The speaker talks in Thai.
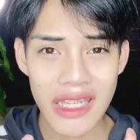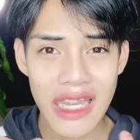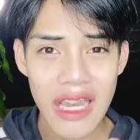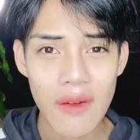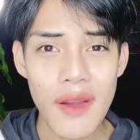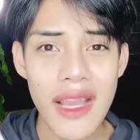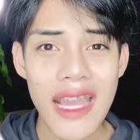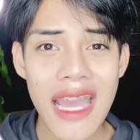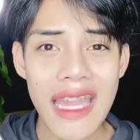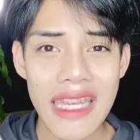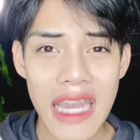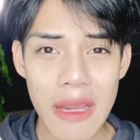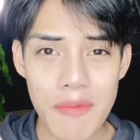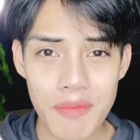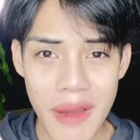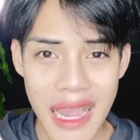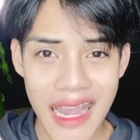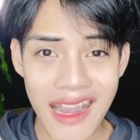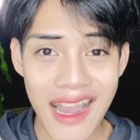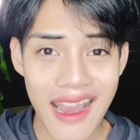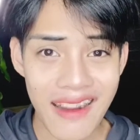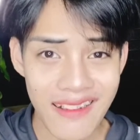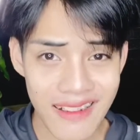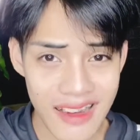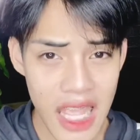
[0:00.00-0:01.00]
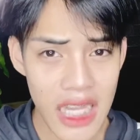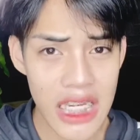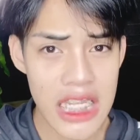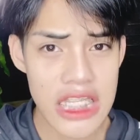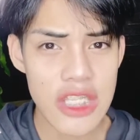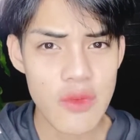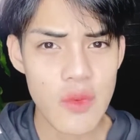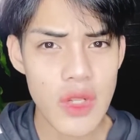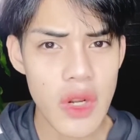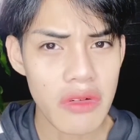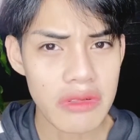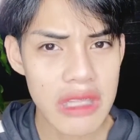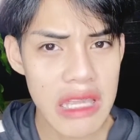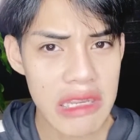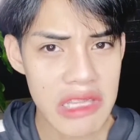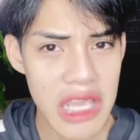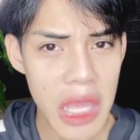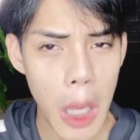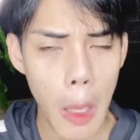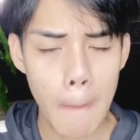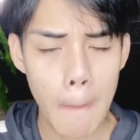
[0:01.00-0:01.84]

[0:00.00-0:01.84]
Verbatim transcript: ยนะว่าการทำปากครั้งแรกในชีวิตของต้าเนี่ย